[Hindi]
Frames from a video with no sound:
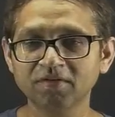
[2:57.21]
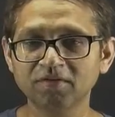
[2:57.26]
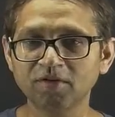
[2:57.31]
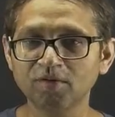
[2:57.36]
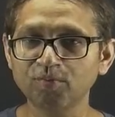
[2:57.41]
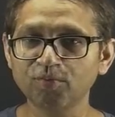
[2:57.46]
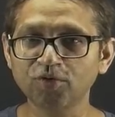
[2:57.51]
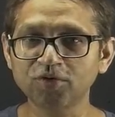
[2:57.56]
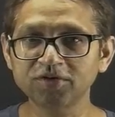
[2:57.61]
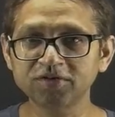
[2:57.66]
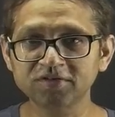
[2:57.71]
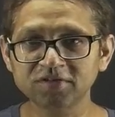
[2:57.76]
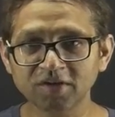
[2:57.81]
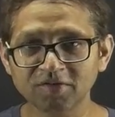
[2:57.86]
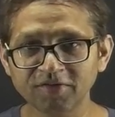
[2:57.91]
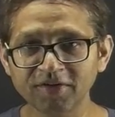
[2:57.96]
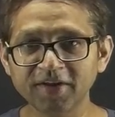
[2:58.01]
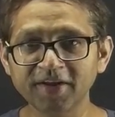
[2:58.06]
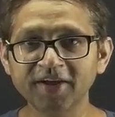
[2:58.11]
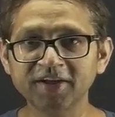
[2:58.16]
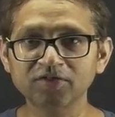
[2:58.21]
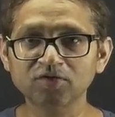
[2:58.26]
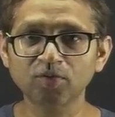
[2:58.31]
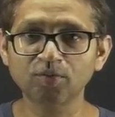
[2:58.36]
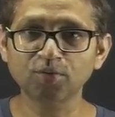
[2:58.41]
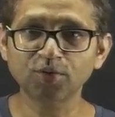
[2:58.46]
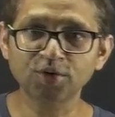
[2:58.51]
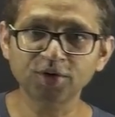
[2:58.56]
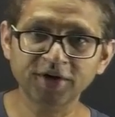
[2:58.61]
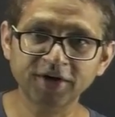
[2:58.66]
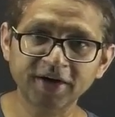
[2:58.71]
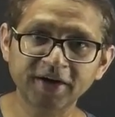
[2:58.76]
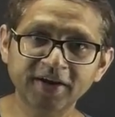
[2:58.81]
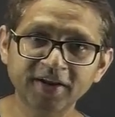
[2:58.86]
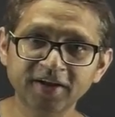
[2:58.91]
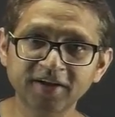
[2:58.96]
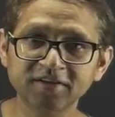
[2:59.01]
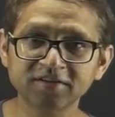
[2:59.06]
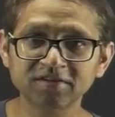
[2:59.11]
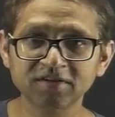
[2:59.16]
वन पॉइंट सेवन एक्स वन पॉइंट
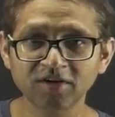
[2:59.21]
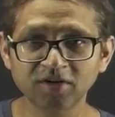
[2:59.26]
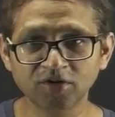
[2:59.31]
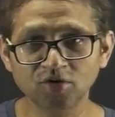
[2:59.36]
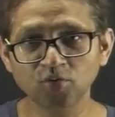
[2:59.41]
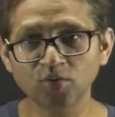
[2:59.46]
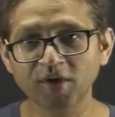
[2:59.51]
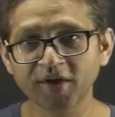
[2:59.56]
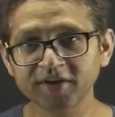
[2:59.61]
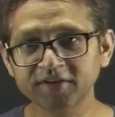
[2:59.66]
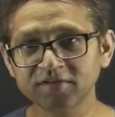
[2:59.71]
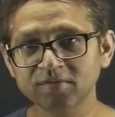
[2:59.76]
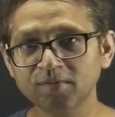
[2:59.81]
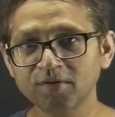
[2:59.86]
एट एक्स टू एक्स